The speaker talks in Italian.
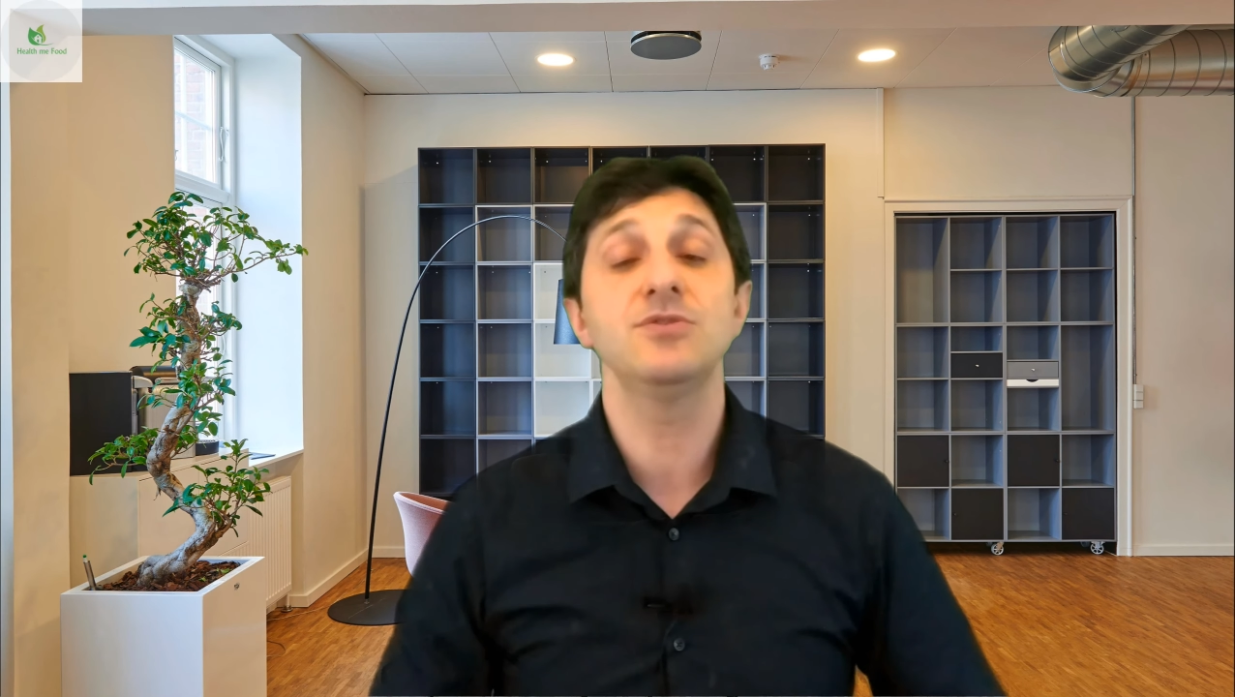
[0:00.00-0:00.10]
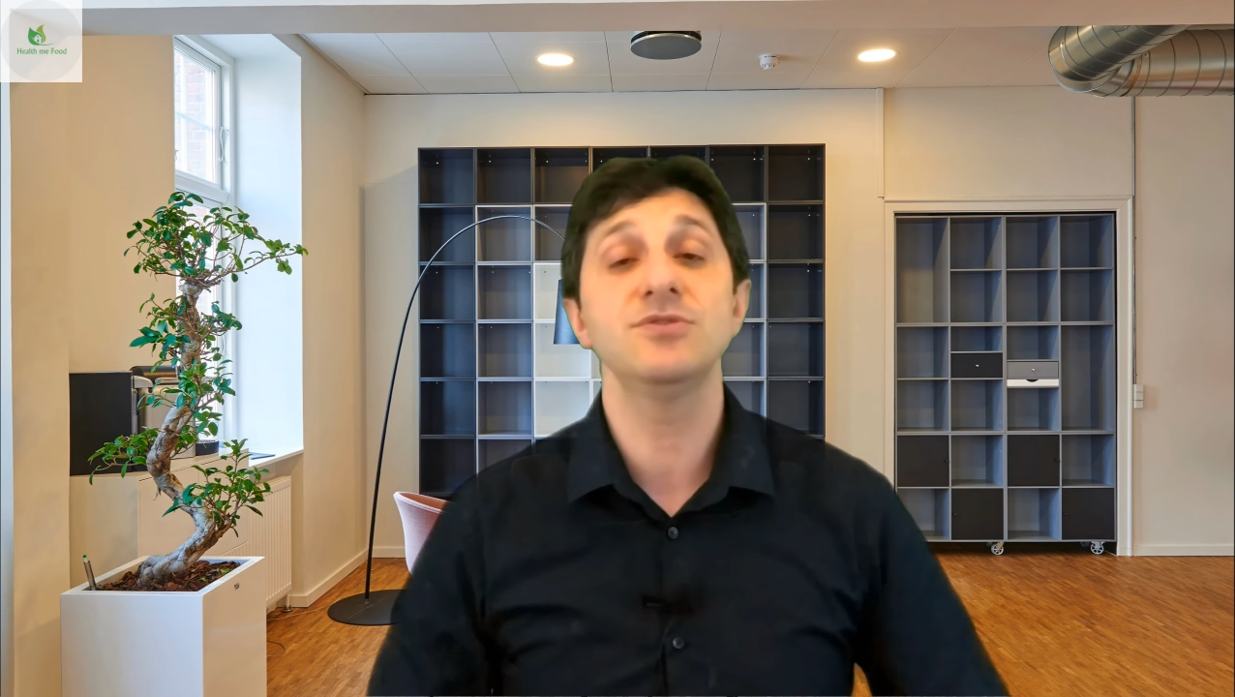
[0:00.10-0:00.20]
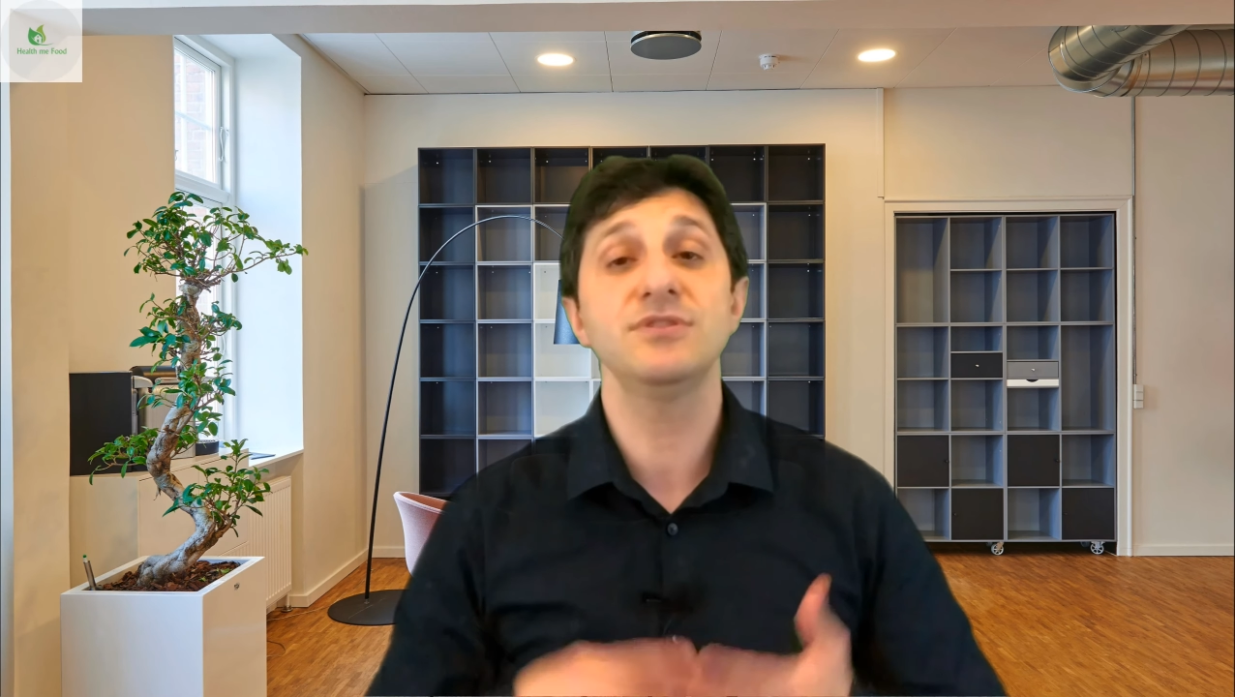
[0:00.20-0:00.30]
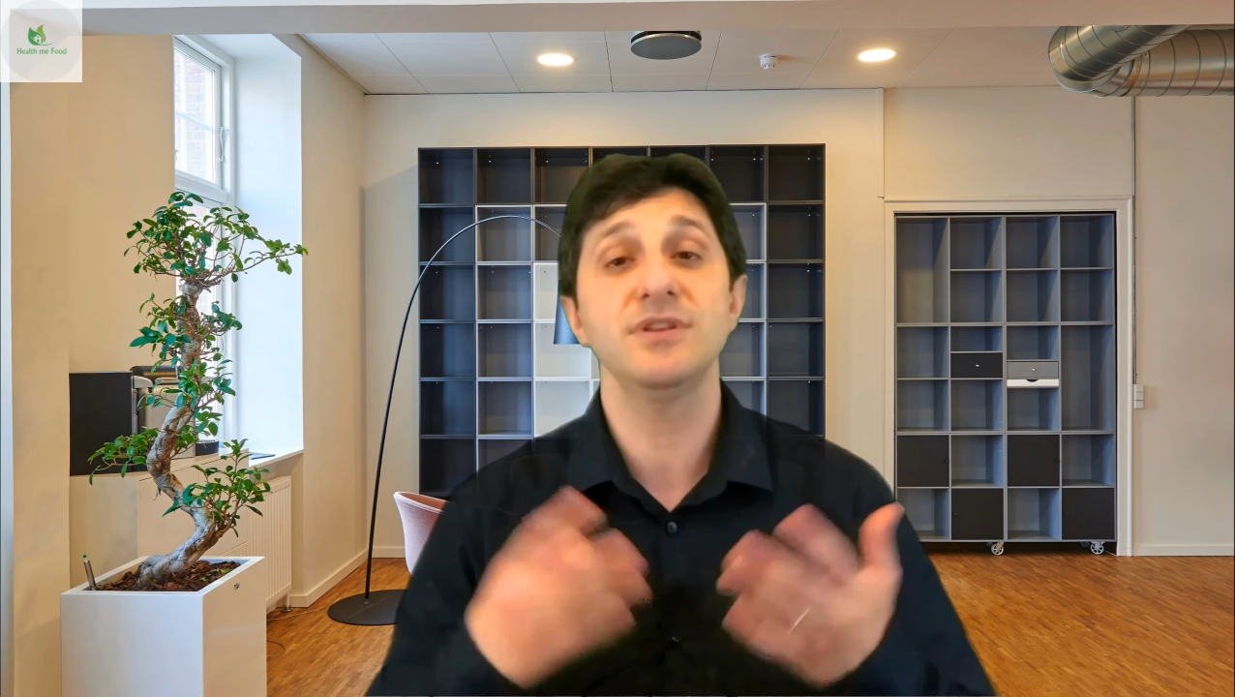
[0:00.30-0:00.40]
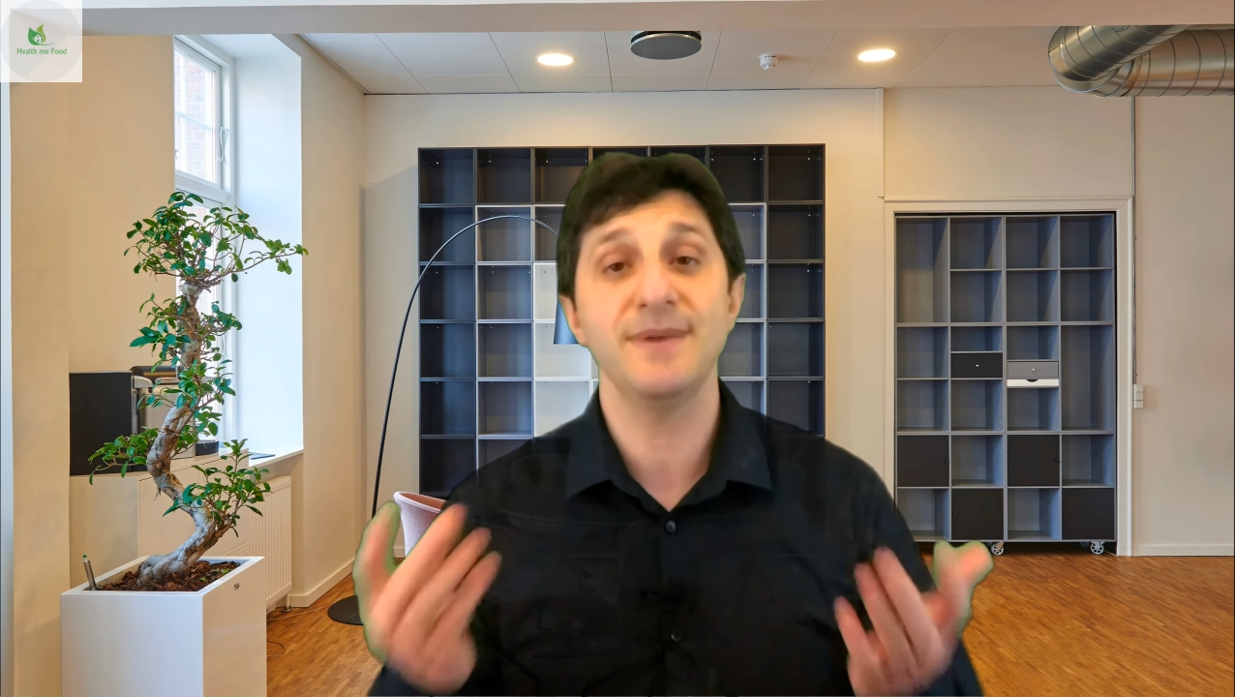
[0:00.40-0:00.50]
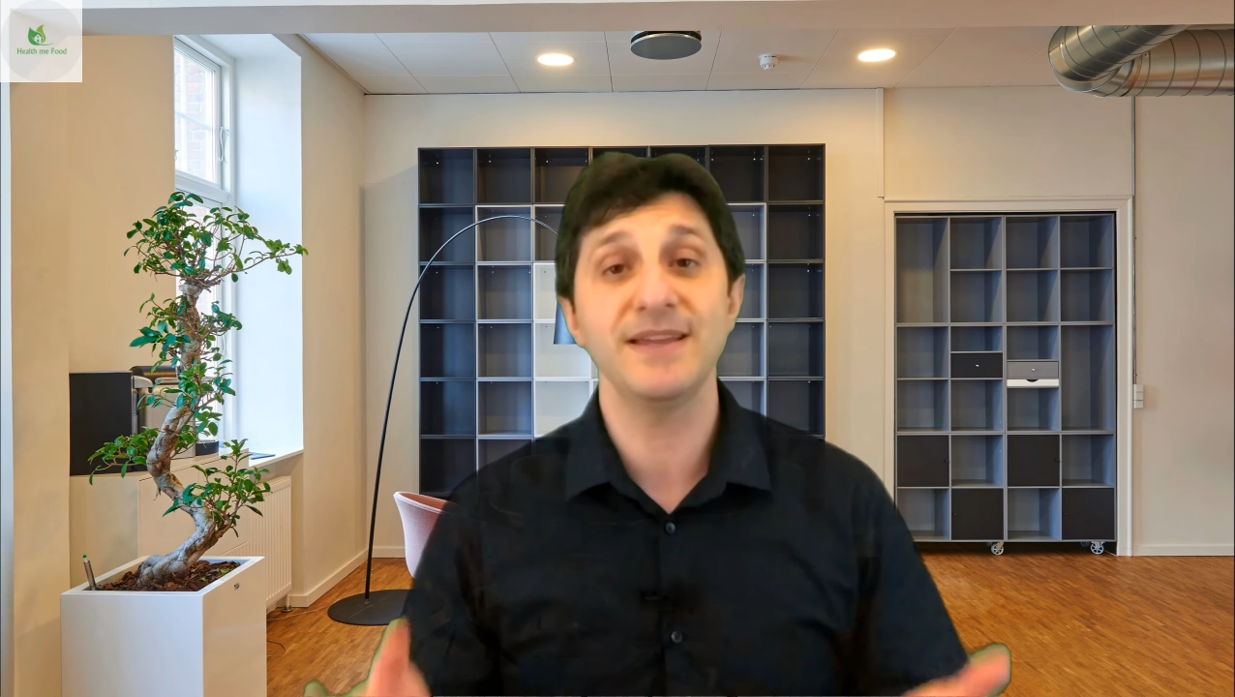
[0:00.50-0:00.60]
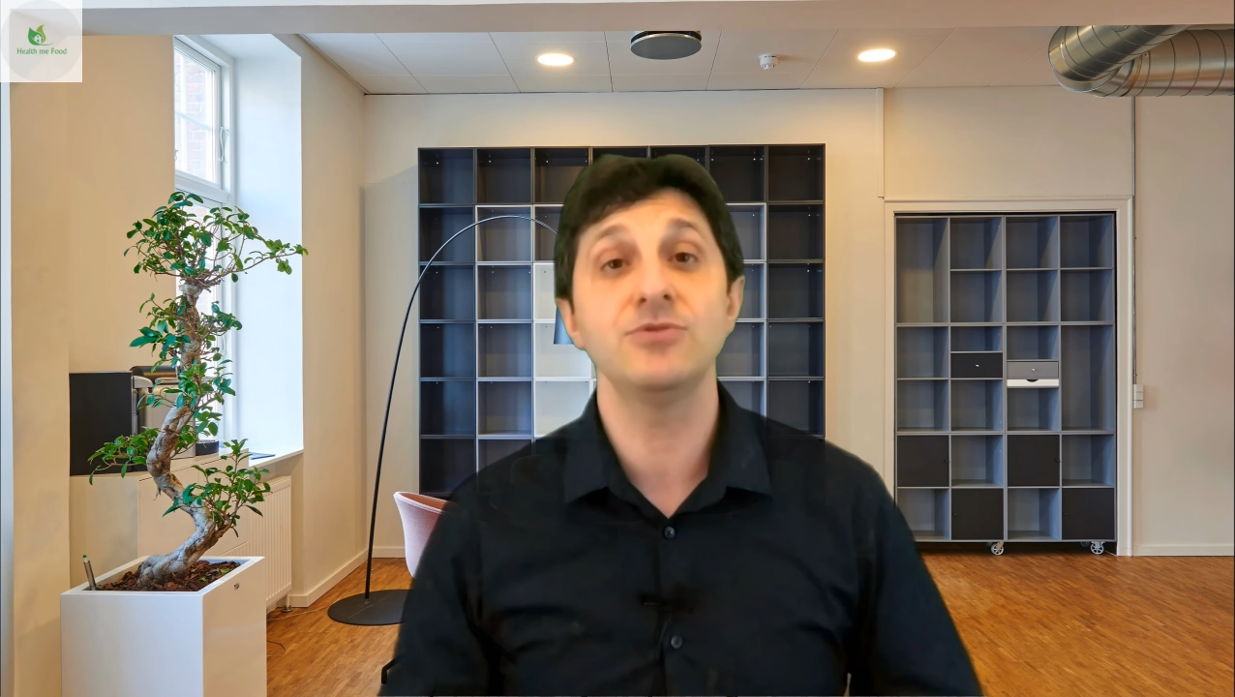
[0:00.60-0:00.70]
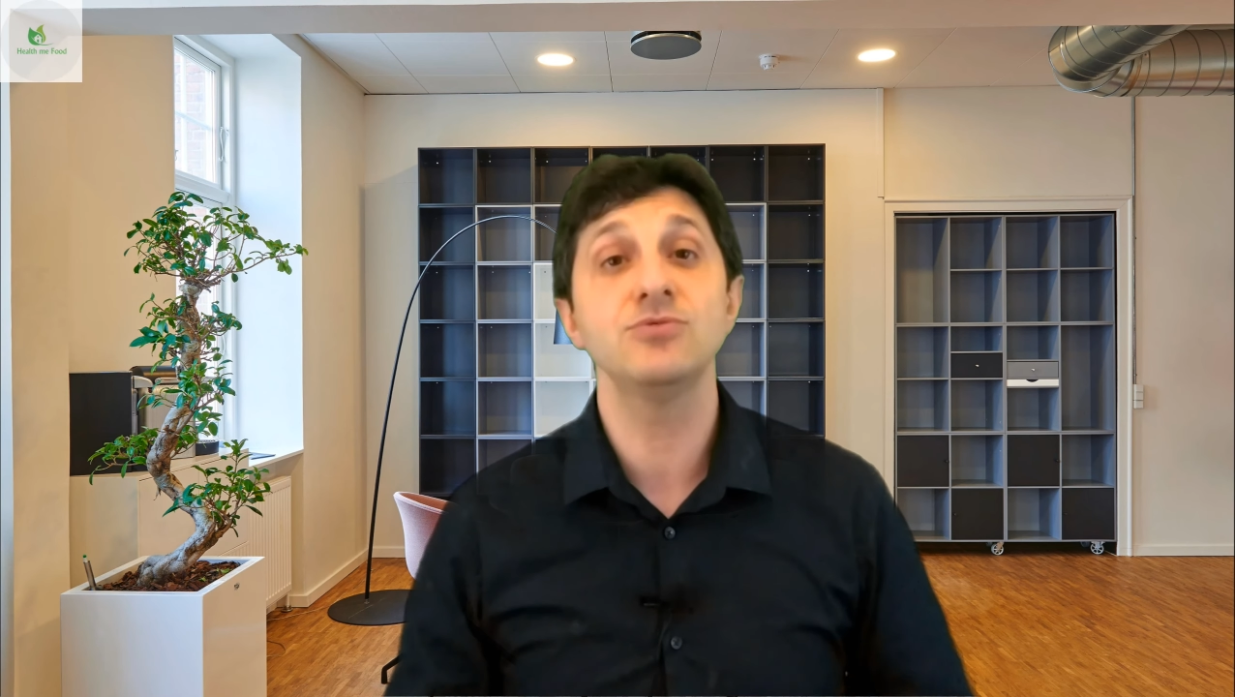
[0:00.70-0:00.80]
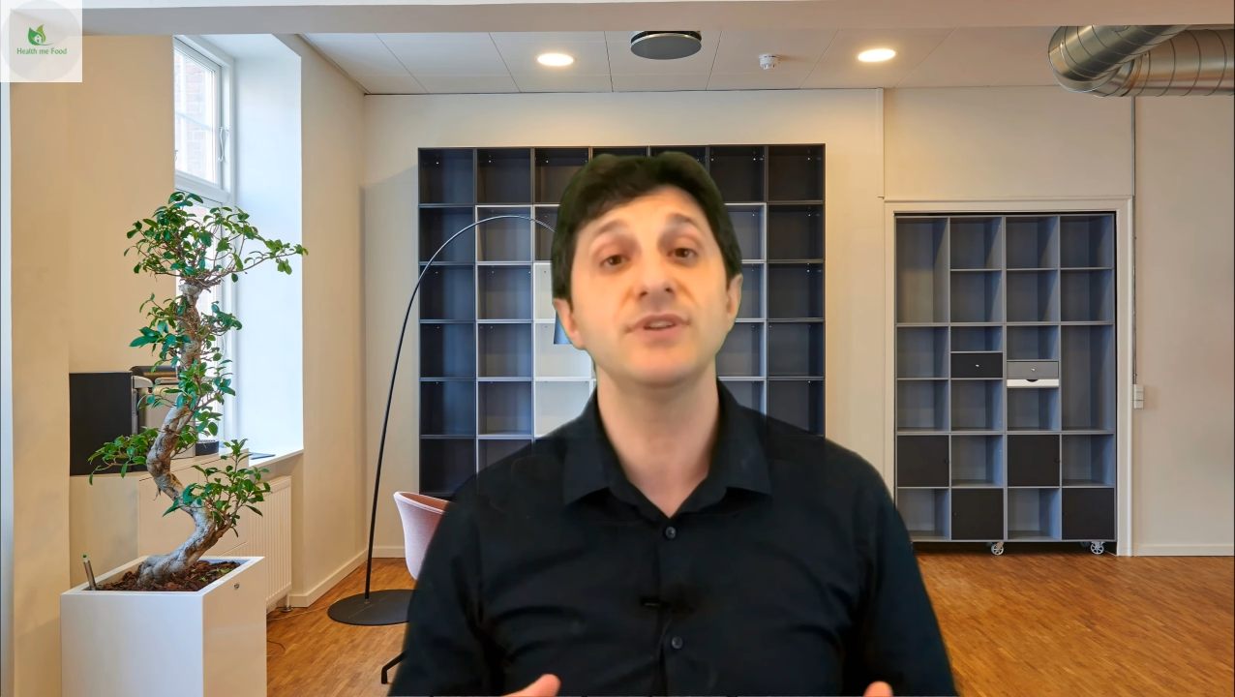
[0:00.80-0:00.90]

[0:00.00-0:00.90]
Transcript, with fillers: consolidamento